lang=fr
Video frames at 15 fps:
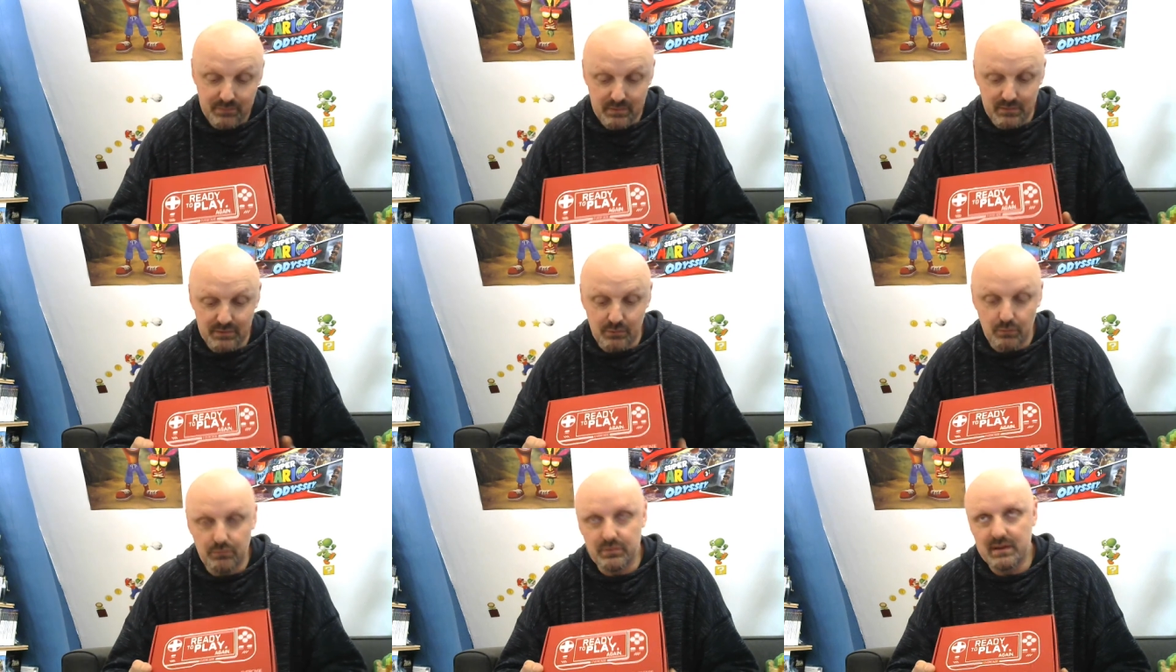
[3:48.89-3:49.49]

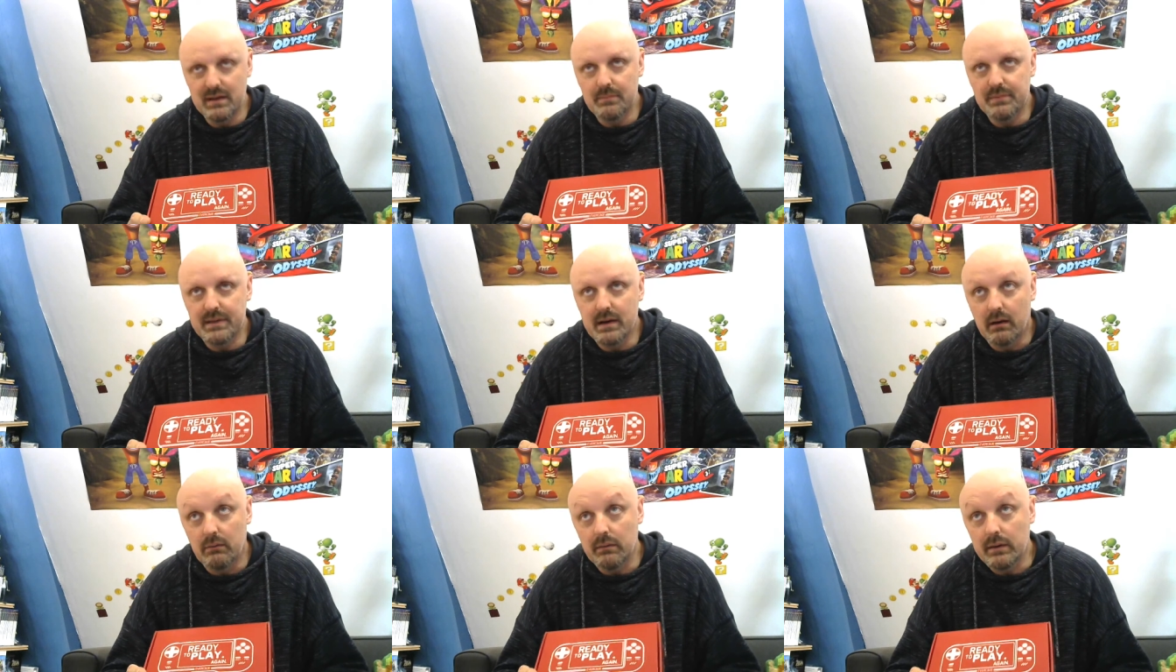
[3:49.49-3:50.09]
Parce que vous allez me
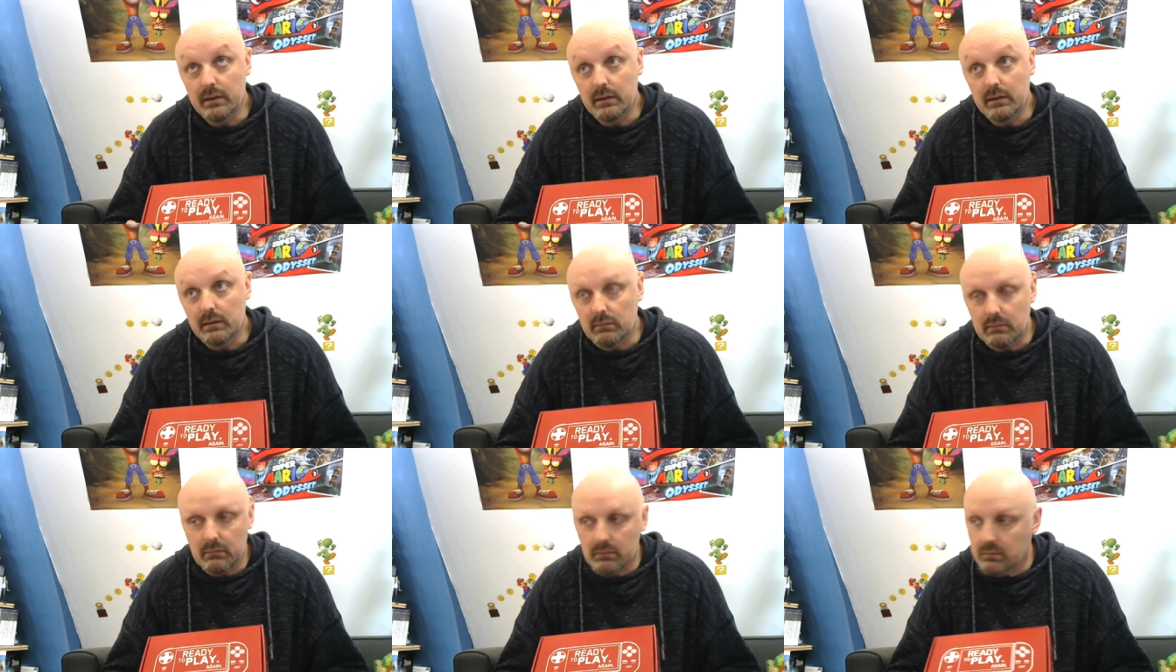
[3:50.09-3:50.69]
dire, oui,
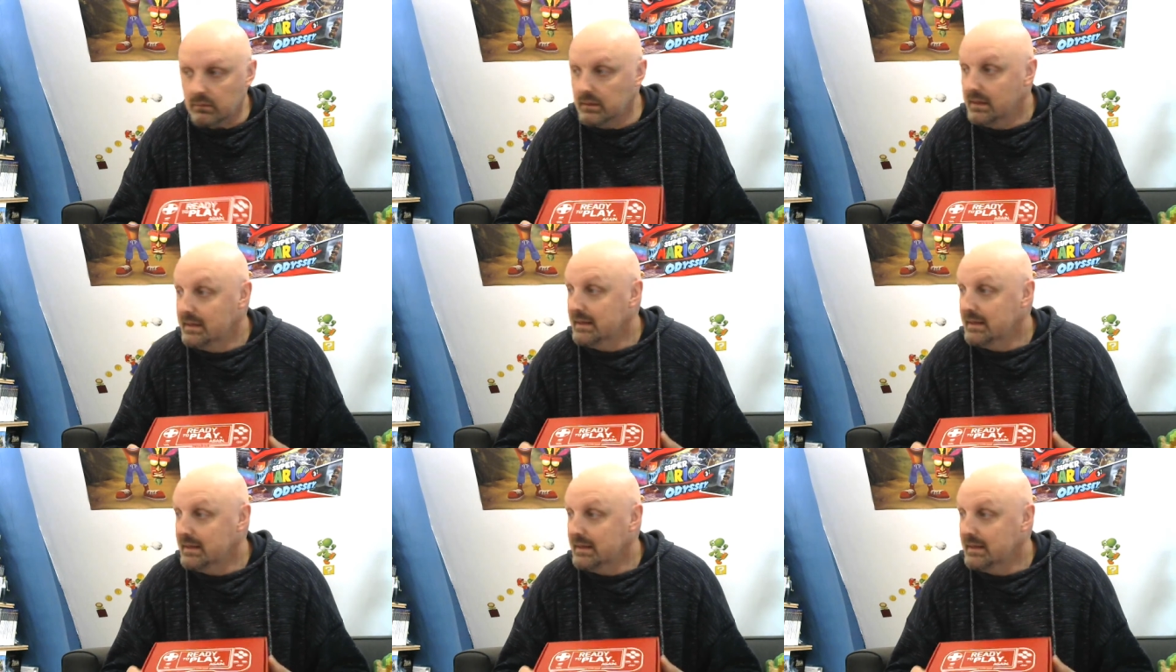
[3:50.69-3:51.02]
euh,